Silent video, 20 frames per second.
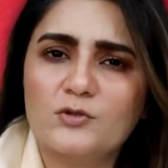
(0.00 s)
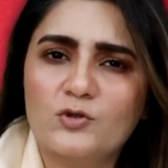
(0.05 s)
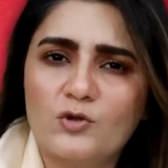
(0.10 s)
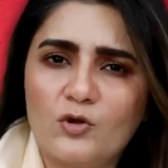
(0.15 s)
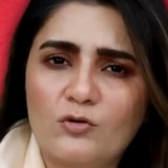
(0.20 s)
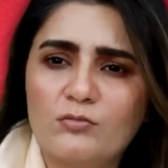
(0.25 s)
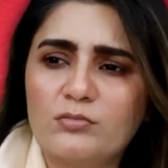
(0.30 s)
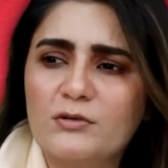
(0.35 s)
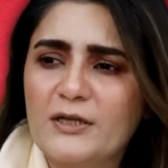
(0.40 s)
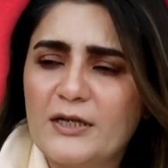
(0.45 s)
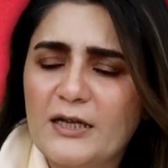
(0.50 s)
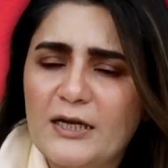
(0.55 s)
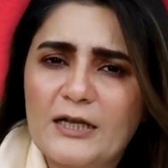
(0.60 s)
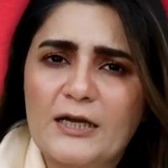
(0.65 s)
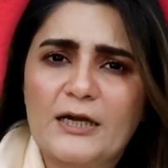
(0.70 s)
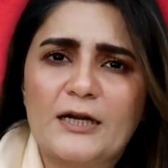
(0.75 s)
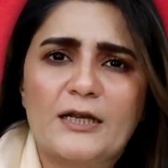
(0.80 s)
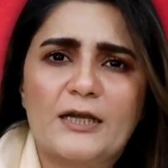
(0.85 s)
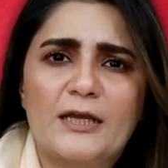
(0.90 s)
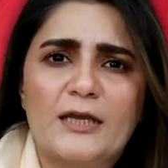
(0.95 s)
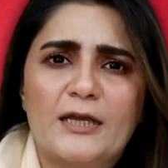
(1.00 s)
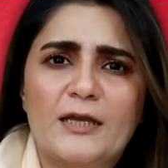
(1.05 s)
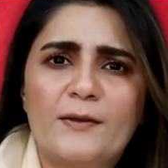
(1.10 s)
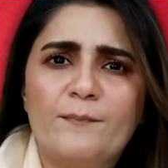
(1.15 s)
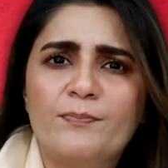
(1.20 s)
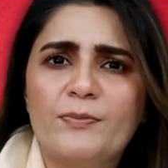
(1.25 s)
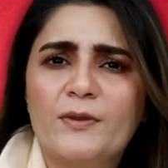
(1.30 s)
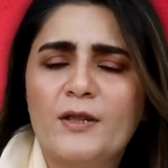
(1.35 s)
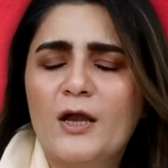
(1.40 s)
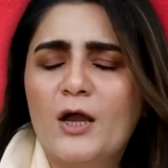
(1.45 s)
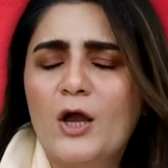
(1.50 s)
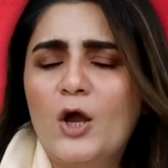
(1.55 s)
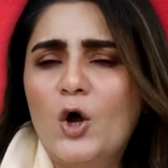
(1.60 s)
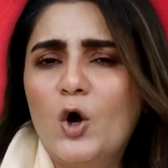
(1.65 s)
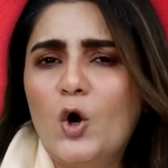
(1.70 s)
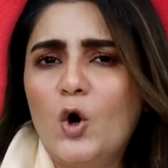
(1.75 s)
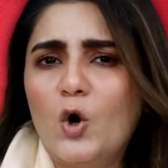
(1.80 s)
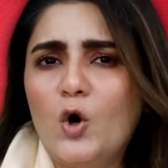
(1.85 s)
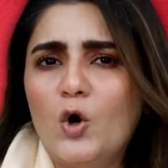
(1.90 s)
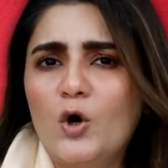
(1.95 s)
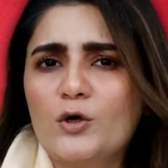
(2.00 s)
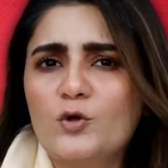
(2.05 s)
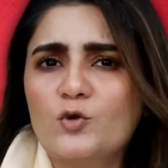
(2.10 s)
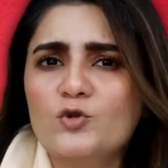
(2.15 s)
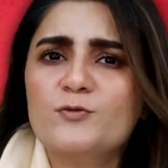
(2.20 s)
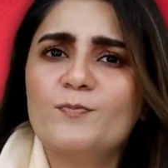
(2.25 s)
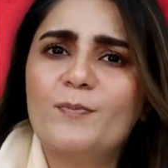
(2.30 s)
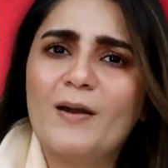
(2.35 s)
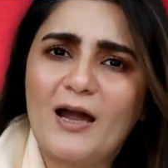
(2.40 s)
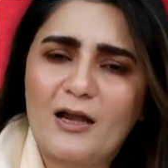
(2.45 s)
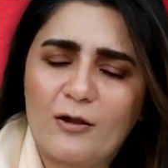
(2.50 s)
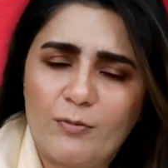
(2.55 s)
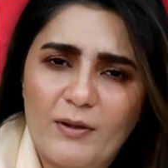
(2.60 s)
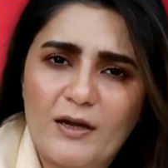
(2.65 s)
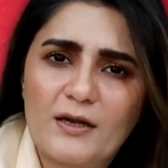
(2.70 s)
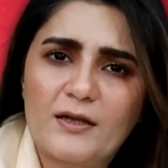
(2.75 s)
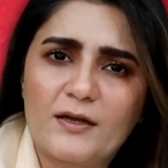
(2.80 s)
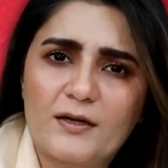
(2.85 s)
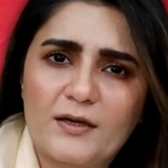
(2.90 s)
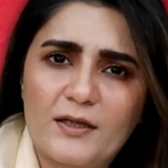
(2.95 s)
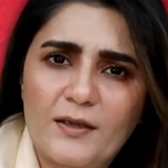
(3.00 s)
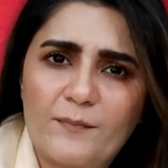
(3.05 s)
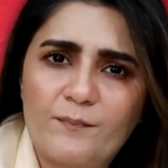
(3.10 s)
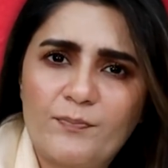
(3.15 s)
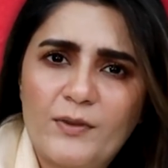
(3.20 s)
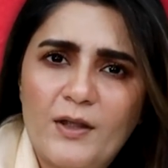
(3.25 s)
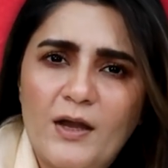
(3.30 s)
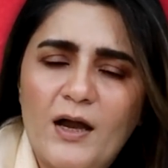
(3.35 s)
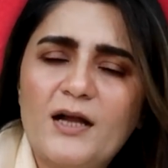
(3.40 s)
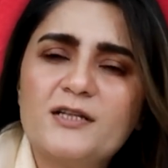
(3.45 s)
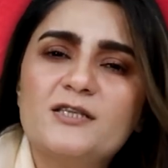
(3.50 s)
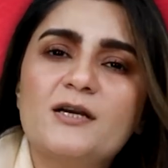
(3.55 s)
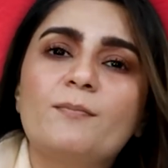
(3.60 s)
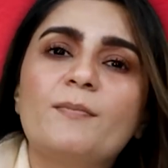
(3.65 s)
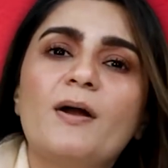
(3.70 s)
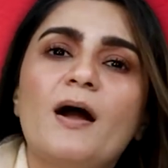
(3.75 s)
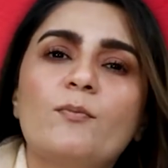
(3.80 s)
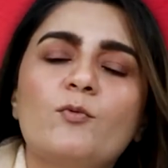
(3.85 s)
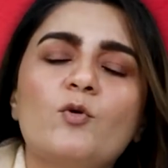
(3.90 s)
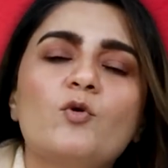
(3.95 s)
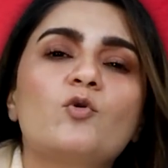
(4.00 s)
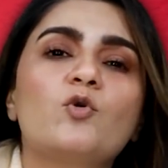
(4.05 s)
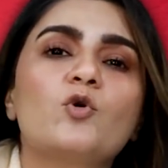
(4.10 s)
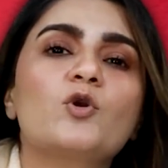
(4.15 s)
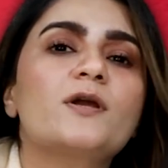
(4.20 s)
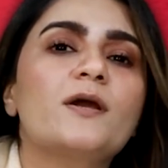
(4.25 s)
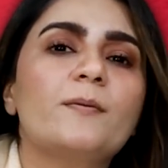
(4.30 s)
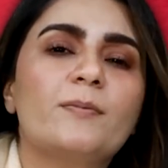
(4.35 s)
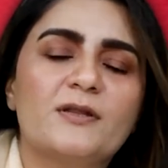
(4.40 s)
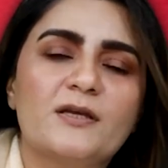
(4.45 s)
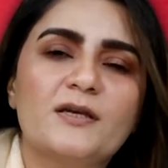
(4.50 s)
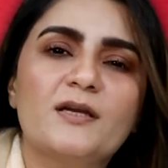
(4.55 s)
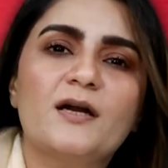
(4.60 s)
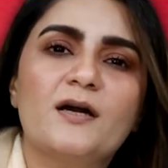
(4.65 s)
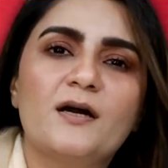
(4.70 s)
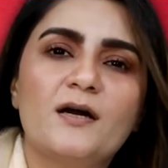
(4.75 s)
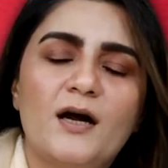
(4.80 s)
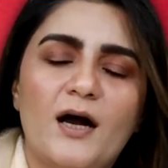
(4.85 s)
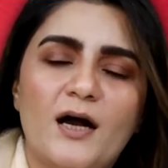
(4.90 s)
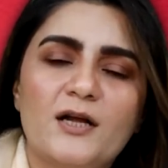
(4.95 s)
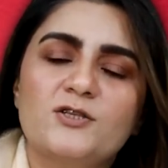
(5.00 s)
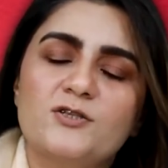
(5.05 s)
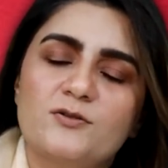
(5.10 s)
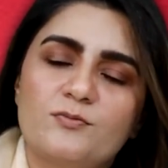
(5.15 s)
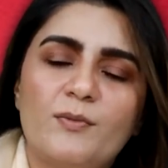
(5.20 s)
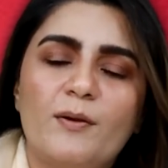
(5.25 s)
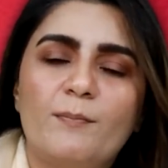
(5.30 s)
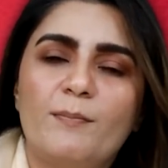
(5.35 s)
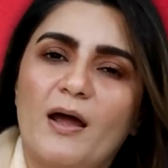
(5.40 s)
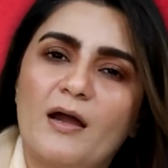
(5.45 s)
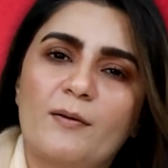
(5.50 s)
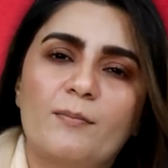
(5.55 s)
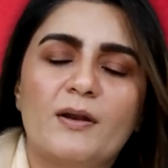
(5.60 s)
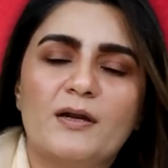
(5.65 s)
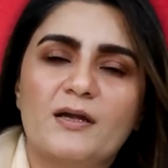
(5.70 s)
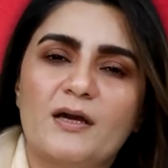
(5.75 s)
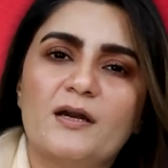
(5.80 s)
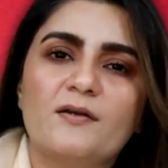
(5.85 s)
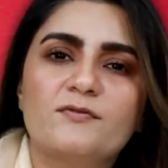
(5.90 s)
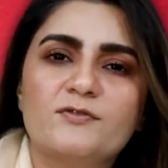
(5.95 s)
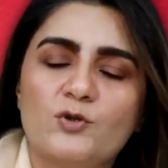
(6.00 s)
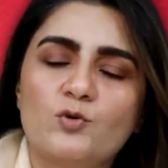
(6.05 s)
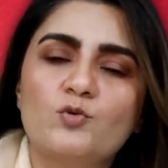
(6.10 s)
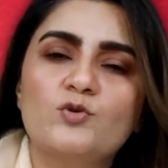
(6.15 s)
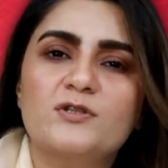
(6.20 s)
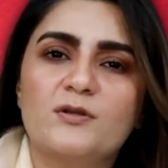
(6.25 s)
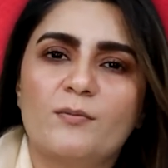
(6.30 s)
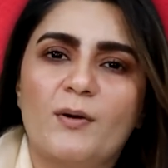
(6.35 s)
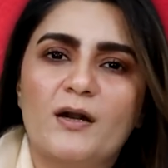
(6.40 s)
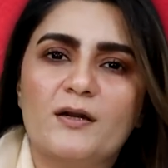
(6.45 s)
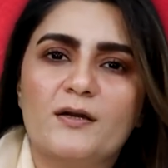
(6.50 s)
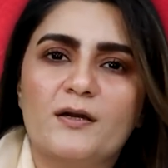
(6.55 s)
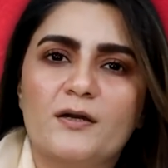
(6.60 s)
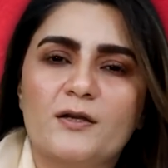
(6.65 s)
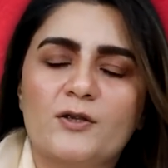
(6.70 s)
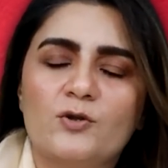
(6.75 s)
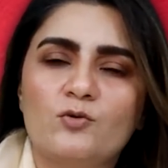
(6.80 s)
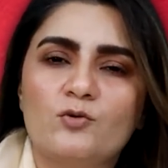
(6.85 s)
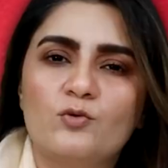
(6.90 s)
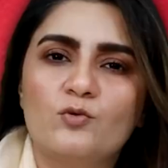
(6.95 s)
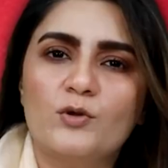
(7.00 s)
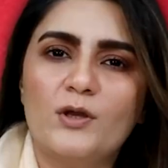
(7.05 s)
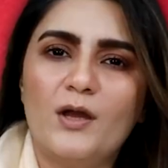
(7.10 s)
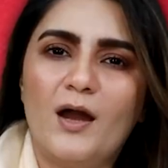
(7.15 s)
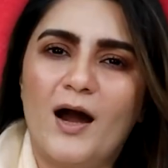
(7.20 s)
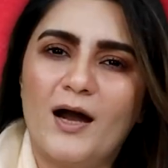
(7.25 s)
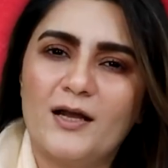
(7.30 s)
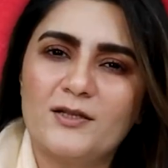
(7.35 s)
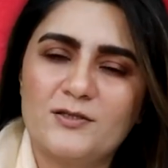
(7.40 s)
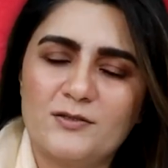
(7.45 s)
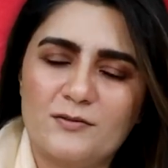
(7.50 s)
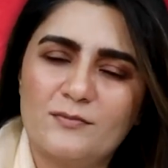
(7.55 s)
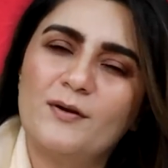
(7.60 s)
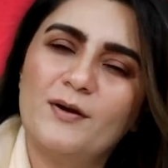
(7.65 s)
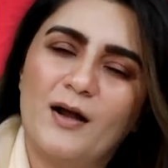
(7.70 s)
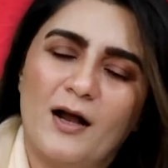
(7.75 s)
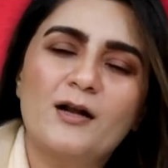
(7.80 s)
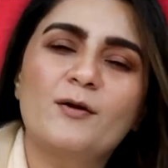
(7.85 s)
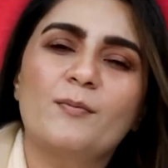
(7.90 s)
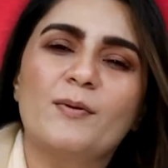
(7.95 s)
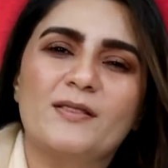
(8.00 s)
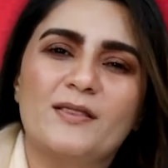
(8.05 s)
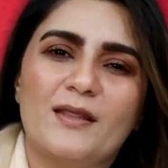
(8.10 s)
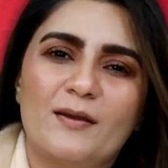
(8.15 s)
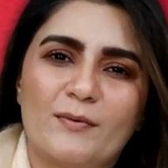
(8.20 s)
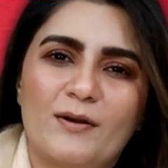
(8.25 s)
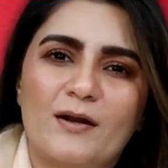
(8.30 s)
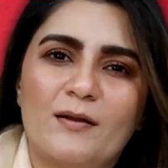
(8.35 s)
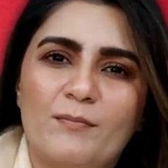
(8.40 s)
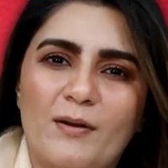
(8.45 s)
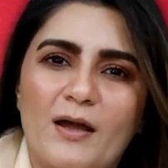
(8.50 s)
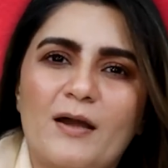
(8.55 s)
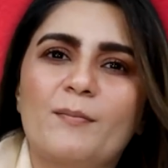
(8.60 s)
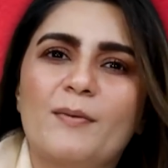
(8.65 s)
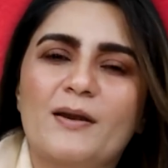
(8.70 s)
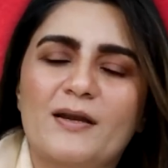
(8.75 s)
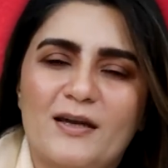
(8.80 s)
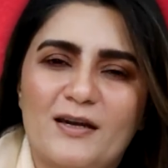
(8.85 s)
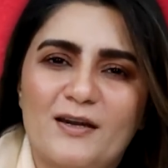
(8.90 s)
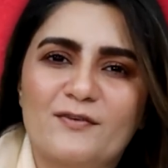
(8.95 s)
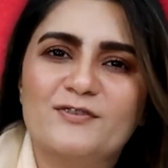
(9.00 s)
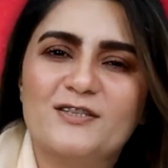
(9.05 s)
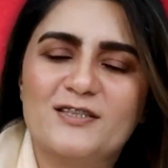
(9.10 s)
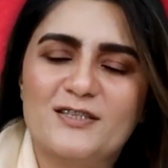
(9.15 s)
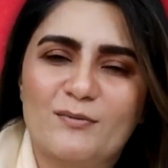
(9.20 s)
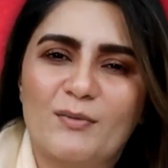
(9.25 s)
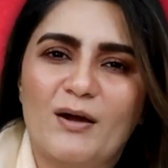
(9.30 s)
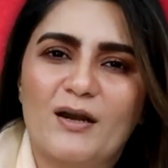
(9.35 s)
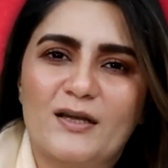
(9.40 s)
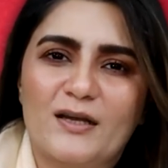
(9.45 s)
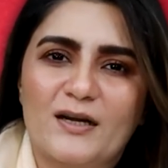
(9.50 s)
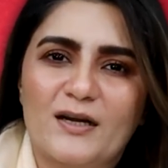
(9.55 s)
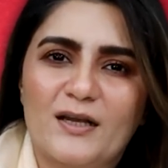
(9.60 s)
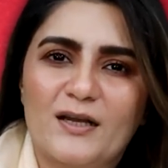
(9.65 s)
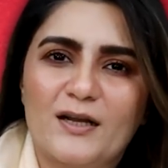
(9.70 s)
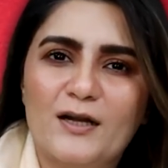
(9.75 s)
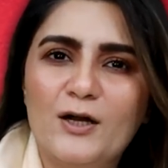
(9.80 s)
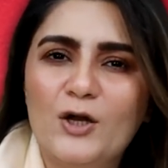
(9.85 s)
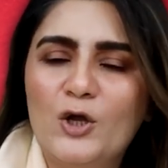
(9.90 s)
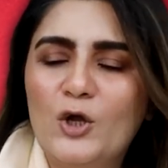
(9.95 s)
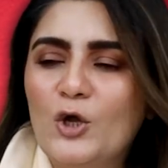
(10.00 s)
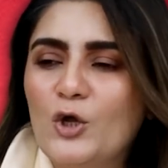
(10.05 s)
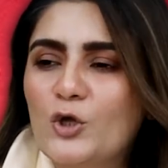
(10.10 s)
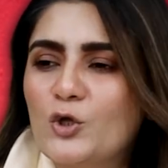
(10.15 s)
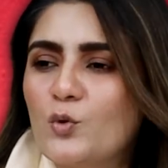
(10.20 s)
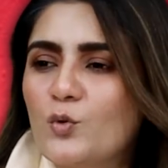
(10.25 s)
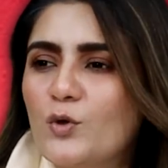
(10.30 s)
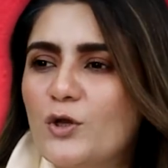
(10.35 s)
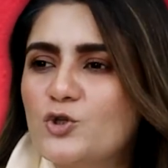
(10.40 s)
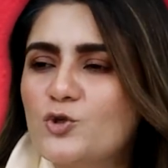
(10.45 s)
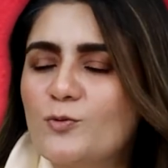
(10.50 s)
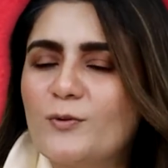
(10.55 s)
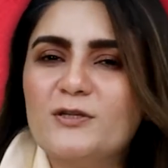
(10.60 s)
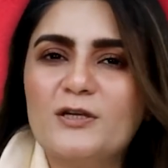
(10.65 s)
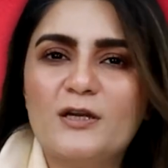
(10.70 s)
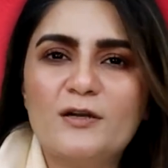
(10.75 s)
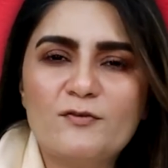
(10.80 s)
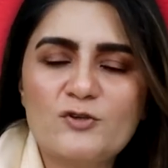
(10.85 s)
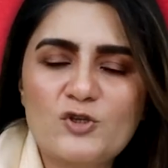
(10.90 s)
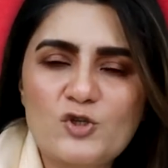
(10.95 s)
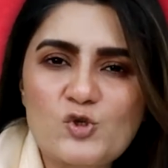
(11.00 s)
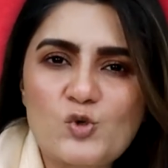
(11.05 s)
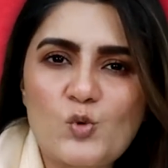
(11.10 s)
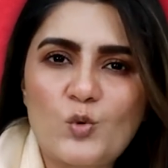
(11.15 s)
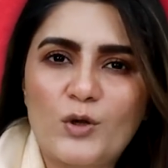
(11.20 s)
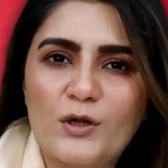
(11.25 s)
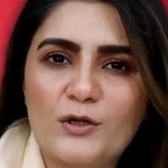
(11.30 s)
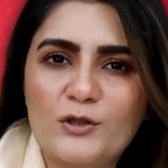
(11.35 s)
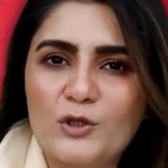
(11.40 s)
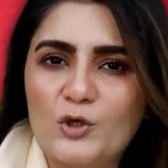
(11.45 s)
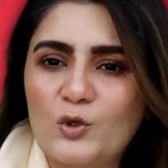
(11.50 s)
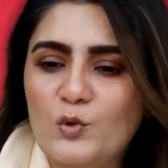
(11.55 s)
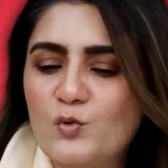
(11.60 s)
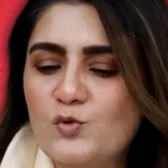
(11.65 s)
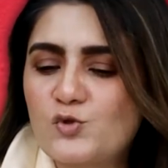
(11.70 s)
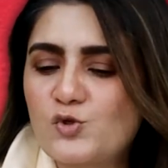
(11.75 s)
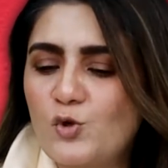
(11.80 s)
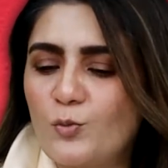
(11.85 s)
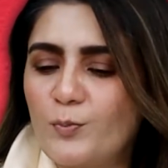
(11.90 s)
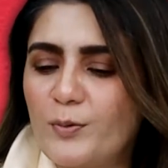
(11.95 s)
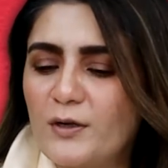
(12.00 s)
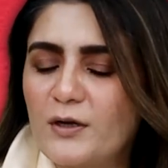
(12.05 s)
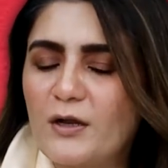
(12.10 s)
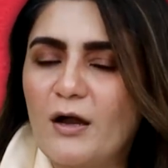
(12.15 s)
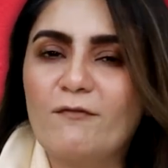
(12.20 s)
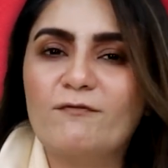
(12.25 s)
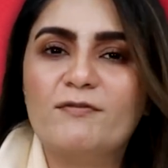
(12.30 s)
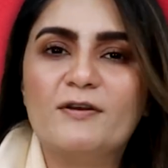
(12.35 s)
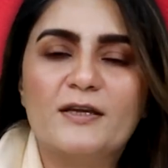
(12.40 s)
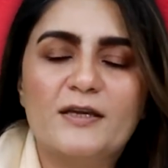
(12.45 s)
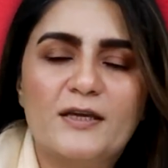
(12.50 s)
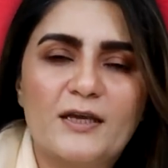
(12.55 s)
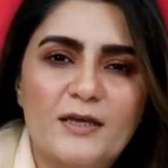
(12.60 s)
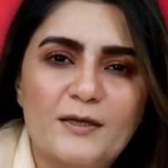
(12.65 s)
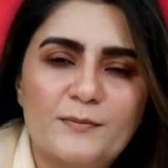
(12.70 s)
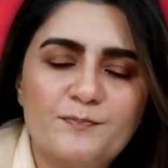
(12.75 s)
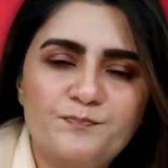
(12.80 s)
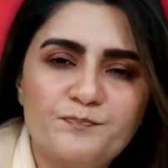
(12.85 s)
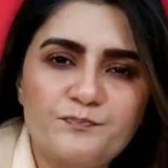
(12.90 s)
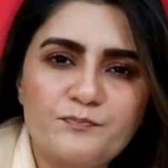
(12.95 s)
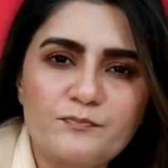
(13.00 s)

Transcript: यू नो डील करके और कुछ ब्लैकमेल करके अच्छा अब मैं आपको खुल के पता क्या आज मैं ब्लैकमेल का लफ्ज़ क्यों इस्तेमाल कर रही हूँ क्योंकि आज हक बनता है मेरा ब्लैकमेल का लफ्ज़ इस्तेमाल करने का क्योंकि जो मैं टेलीविज़न शो करती हूँ उसके ऊपर काफ लिख के